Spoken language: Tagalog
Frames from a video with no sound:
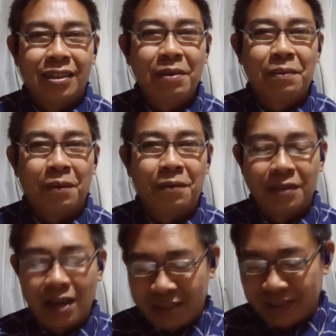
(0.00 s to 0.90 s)
Gift of
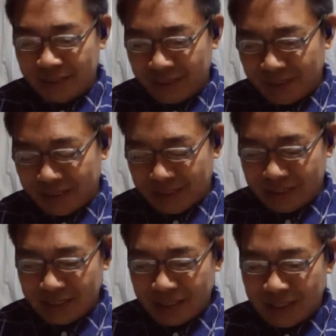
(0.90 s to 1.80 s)
God.
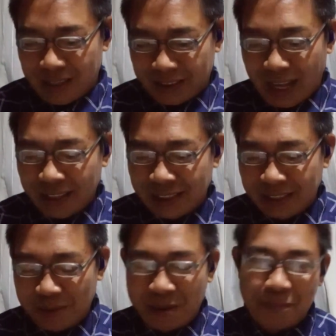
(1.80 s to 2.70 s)
At
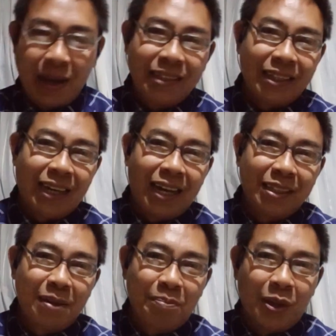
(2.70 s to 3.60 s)
ating ibabase ang
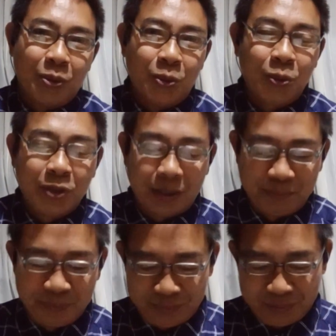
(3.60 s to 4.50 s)
ating pag-uusap
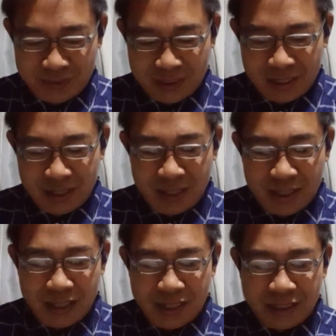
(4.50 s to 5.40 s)

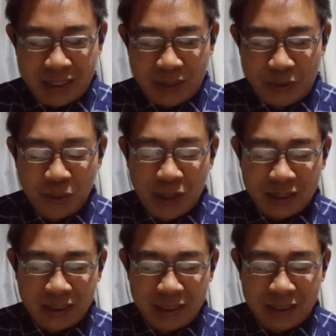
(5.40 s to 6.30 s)
sa sulat
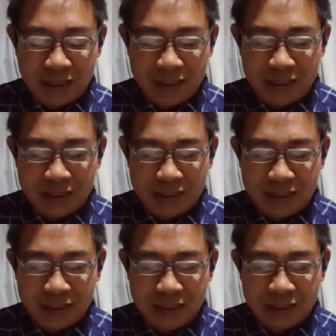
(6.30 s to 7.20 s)
ni
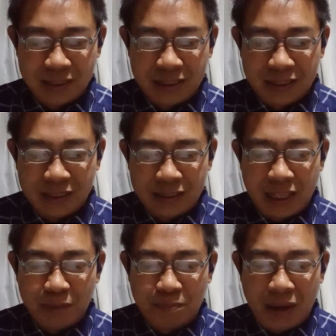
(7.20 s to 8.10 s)

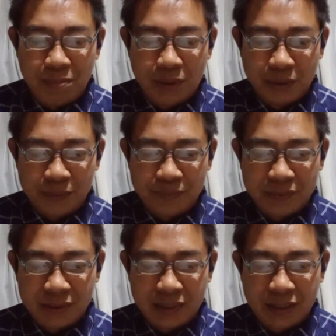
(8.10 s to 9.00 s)
San Pablo
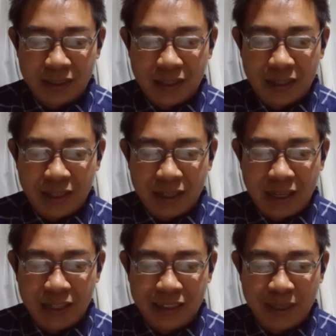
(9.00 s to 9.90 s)

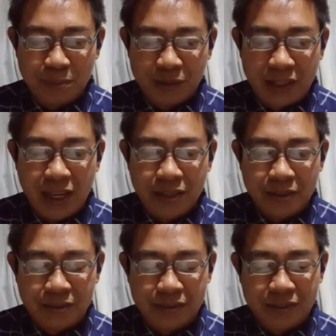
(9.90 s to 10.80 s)
kay
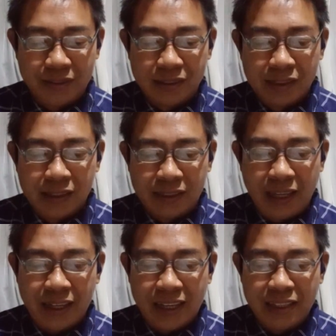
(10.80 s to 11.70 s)
Timoteo.
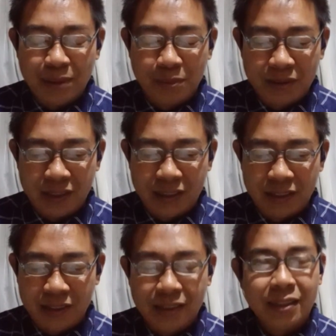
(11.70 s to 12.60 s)
2
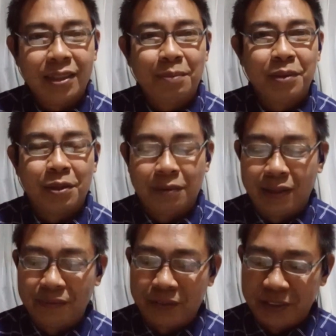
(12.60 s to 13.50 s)
Timothy chapter
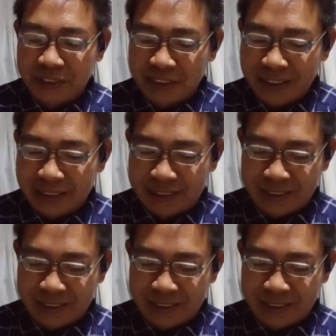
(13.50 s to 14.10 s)
1 verse 6.